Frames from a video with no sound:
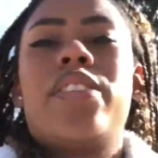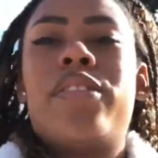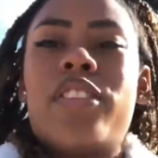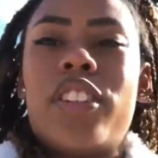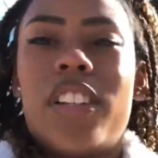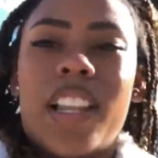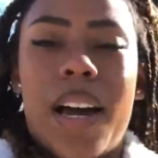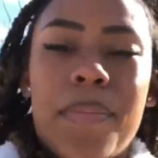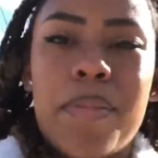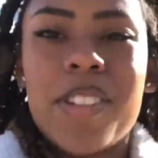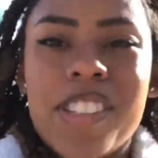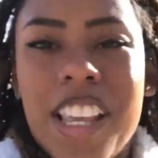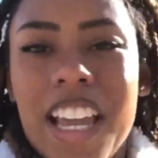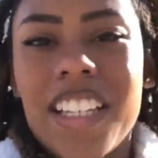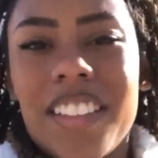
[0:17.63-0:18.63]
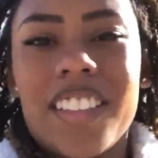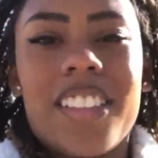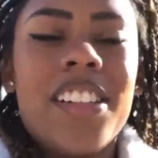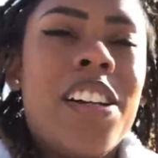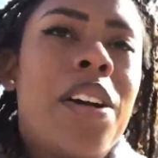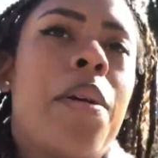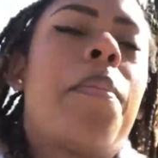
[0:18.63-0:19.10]
eu vou lá pro
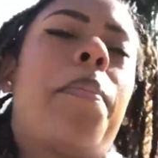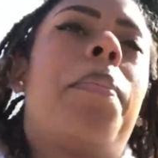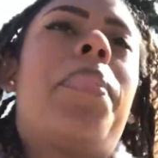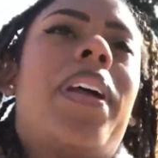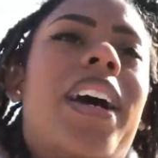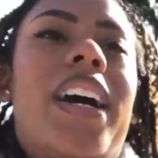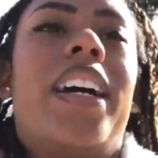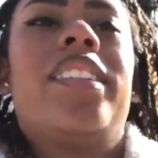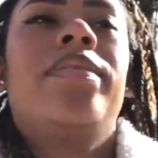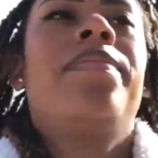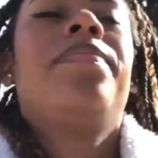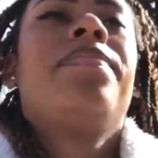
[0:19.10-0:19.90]
centro pra,